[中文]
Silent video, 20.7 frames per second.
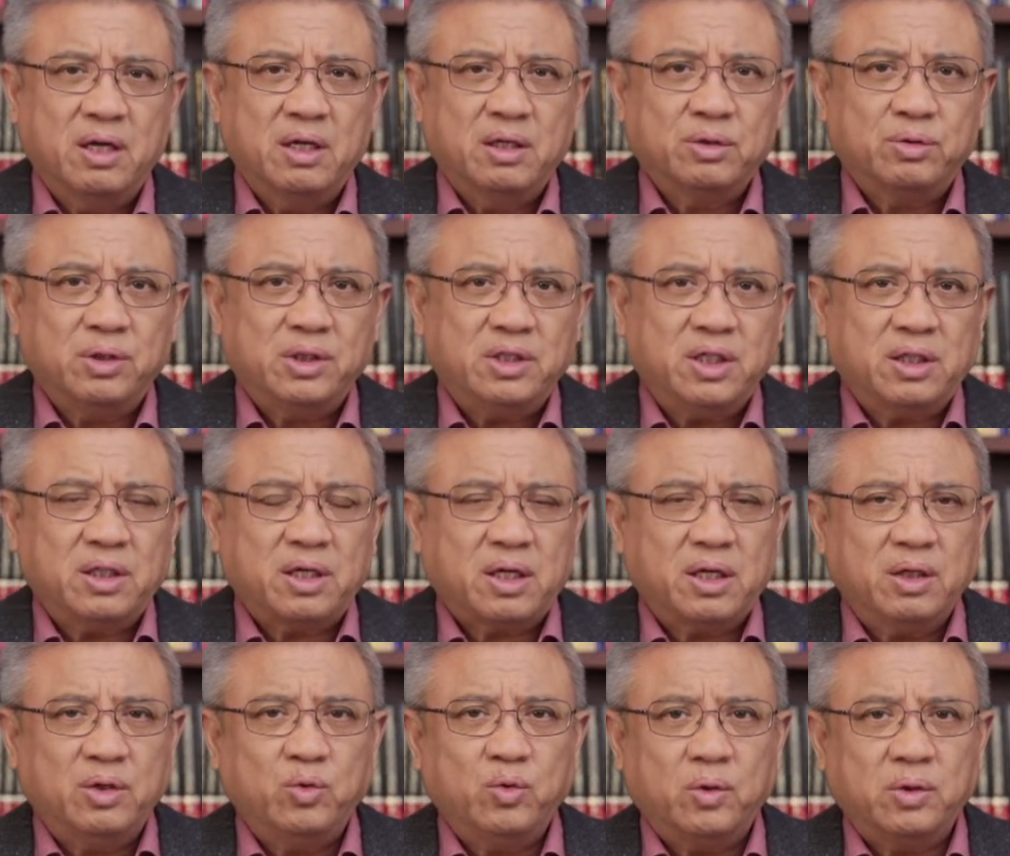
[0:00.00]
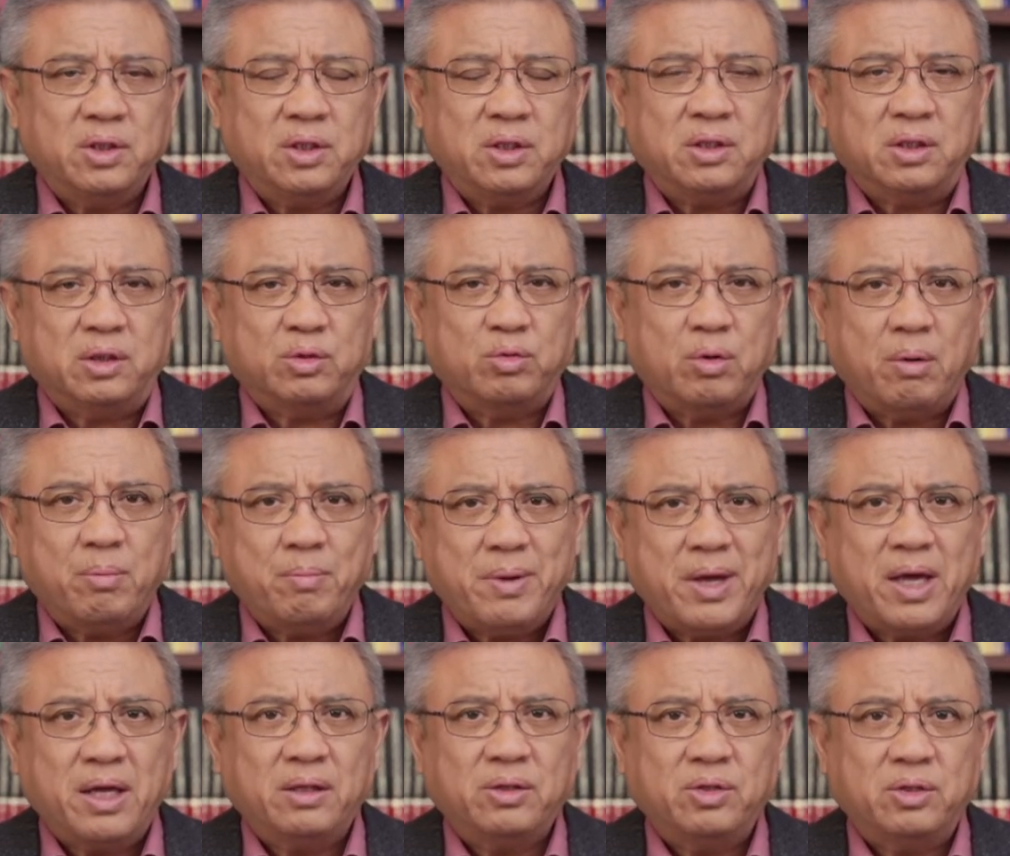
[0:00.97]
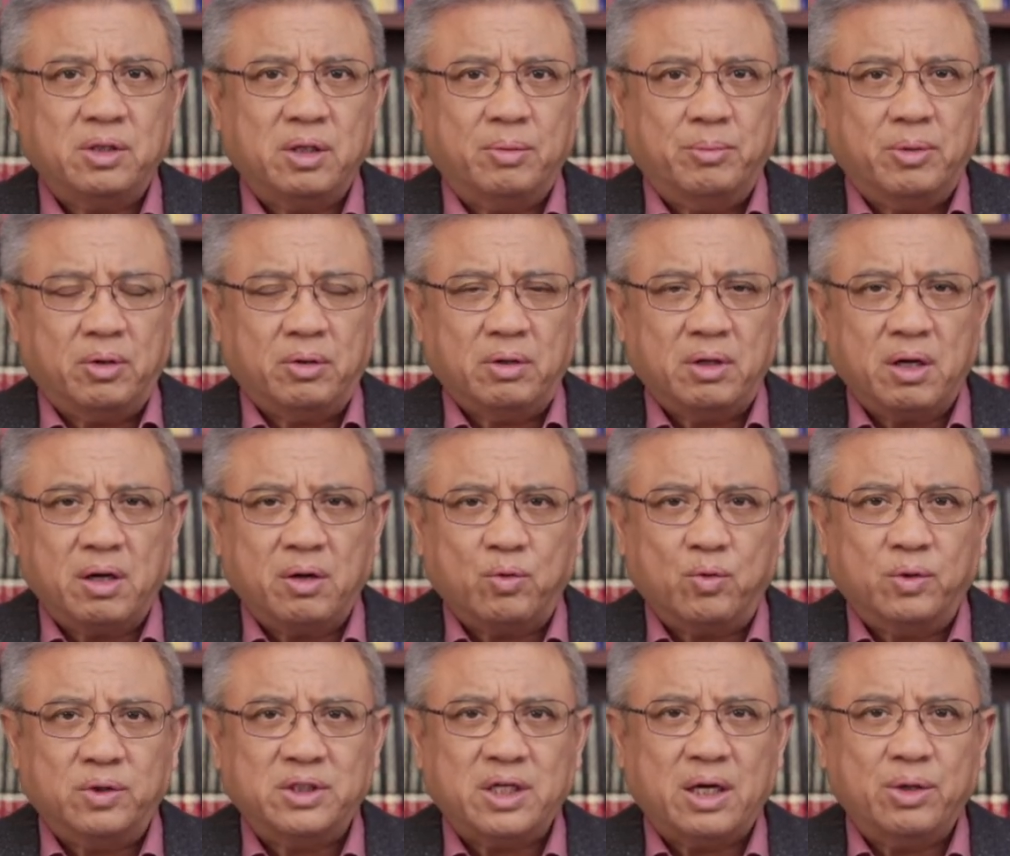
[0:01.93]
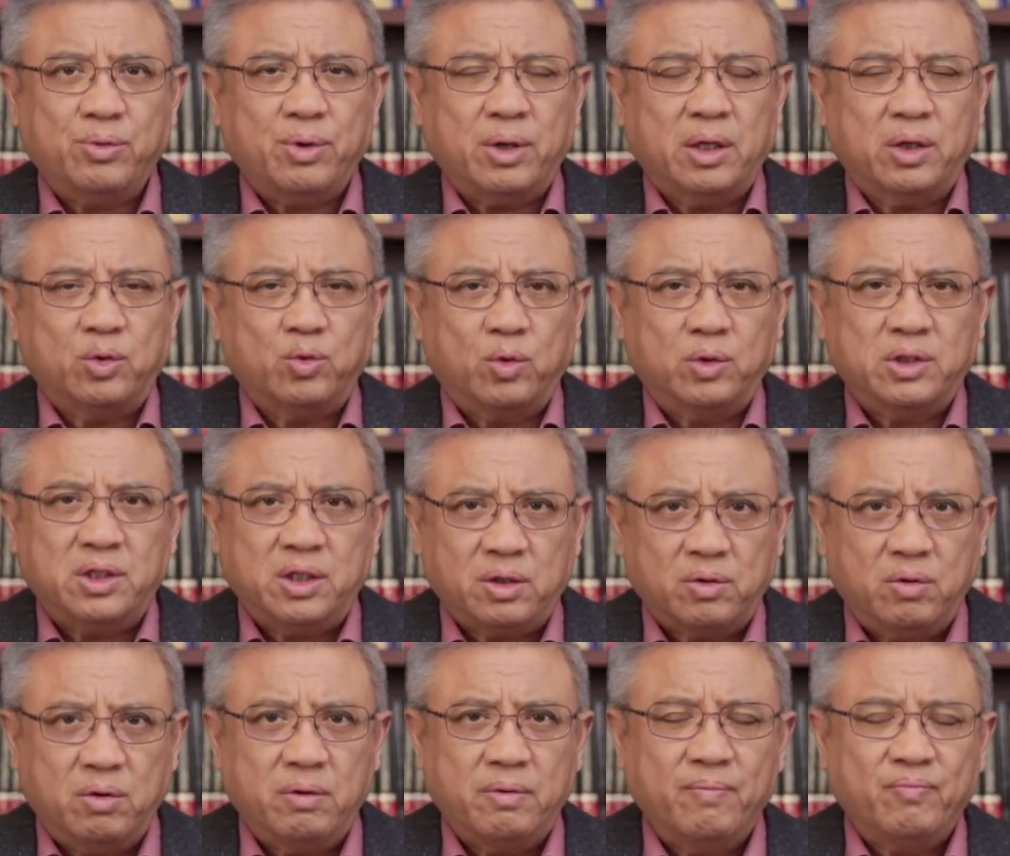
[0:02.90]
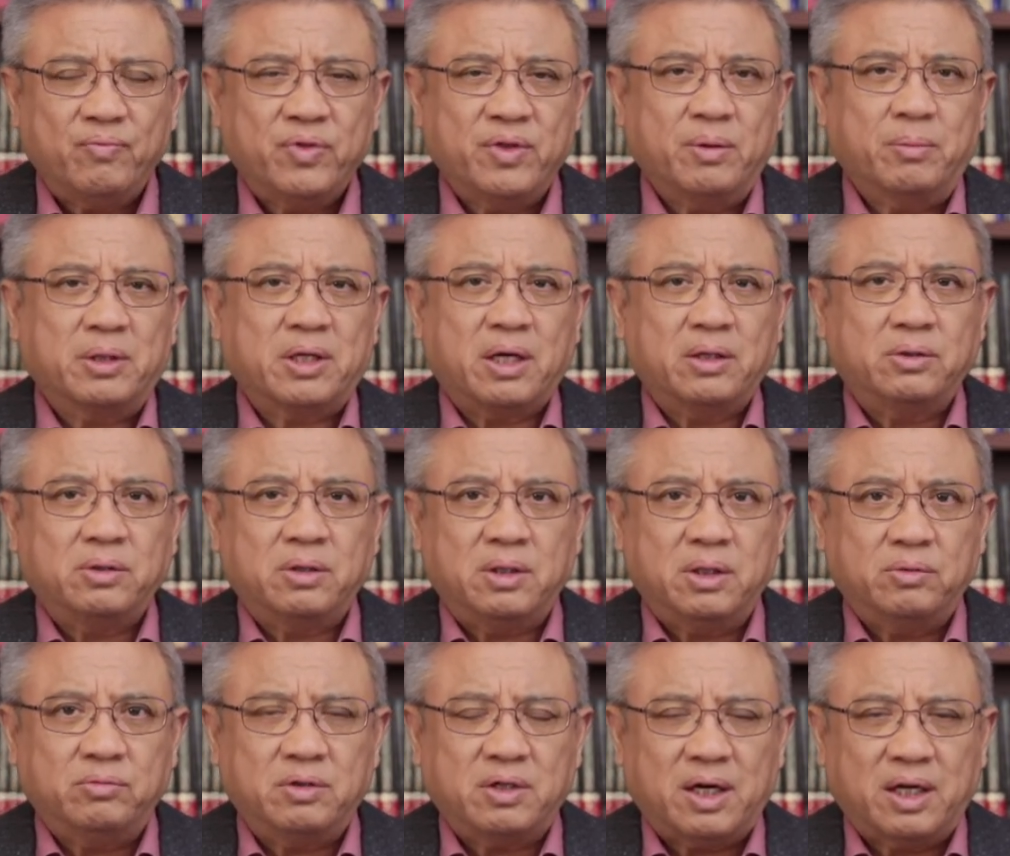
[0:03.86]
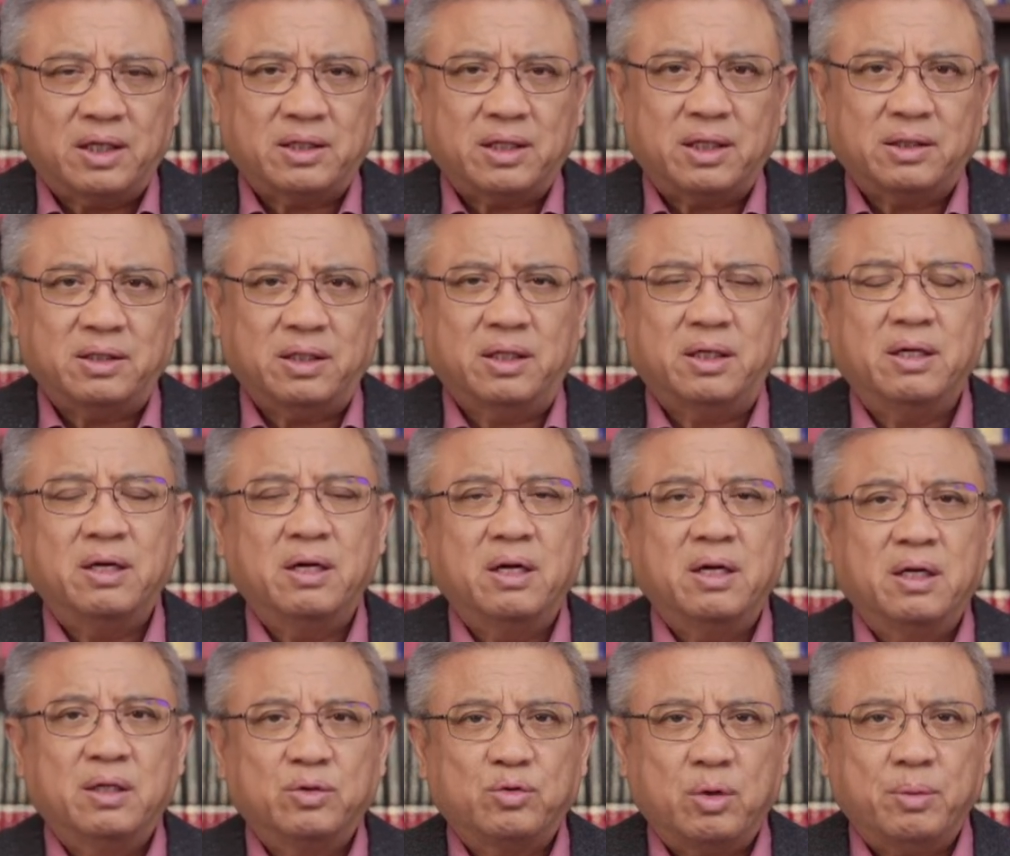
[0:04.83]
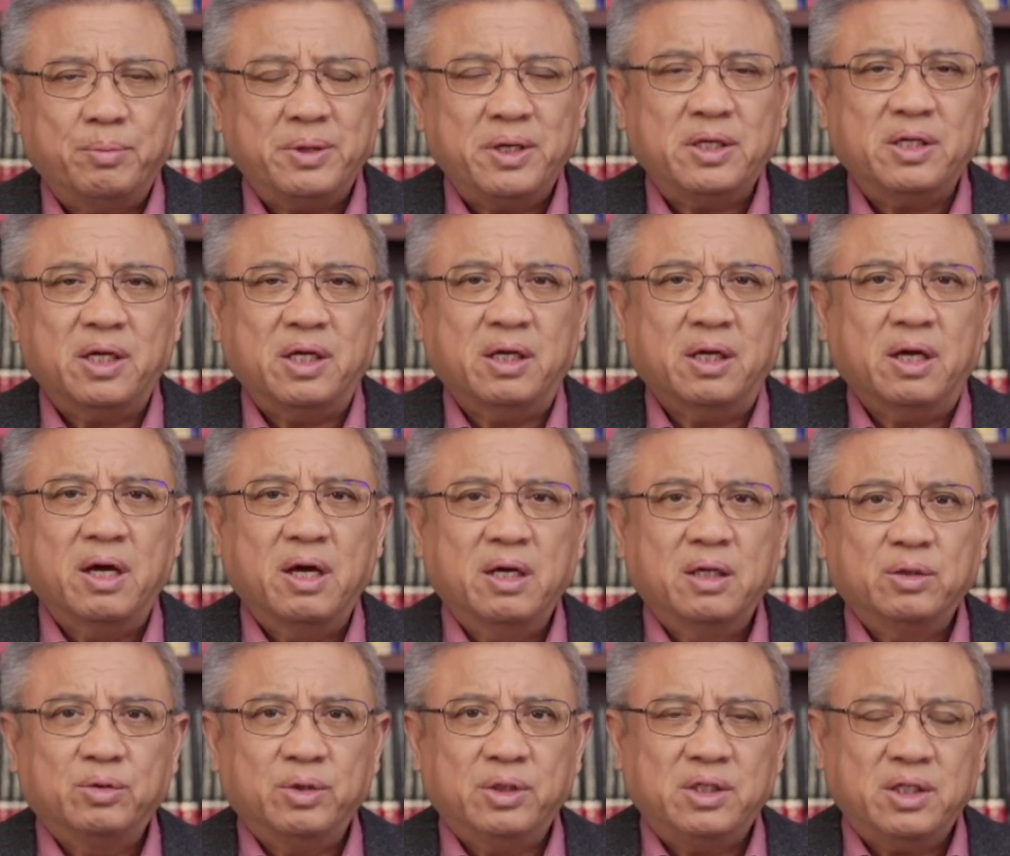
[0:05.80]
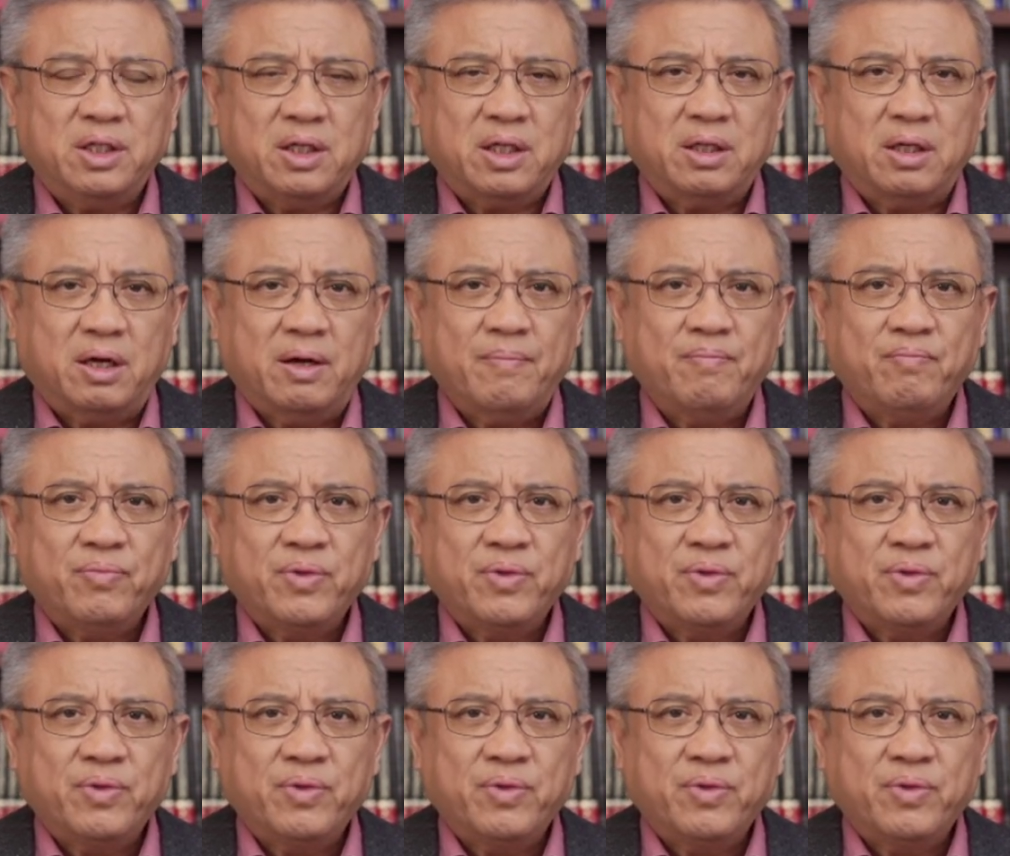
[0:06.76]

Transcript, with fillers: 所以现在更多的是双边，就是某一个国家愿意多提供，那么他就跟乌克兰达成双边协议。所以现在呢，